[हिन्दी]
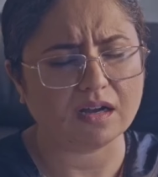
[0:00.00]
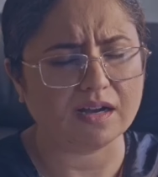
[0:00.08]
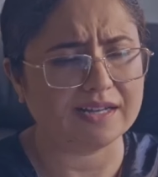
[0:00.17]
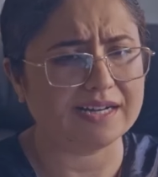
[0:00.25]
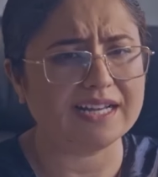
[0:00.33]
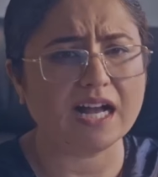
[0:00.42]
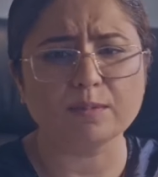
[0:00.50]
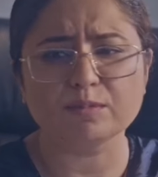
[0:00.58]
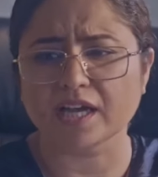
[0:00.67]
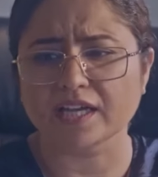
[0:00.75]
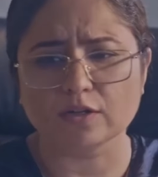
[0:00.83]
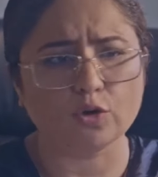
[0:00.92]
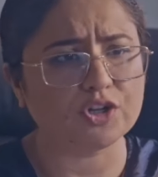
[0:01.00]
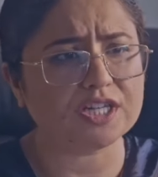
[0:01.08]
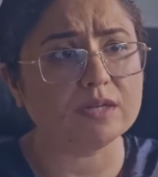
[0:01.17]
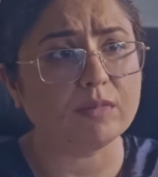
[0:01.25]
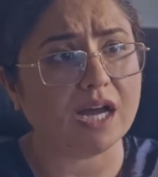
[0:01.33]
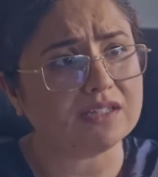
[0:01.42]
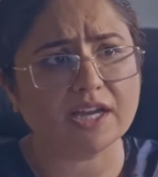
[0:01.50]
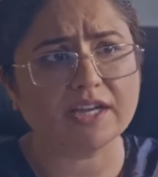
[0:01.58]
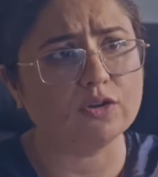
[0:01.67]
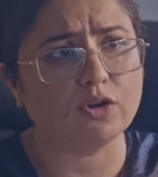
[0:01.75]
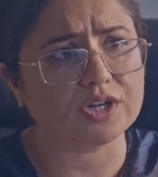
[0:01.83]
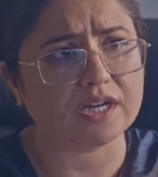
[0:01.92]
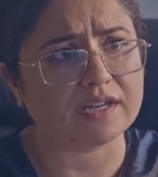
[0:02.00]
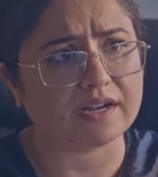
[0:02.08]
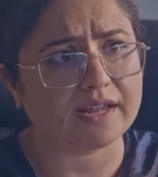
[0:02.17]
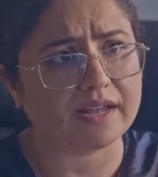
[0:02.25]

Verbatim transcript: हैं अरे आप कहीं और की बात कहीं और कर रहे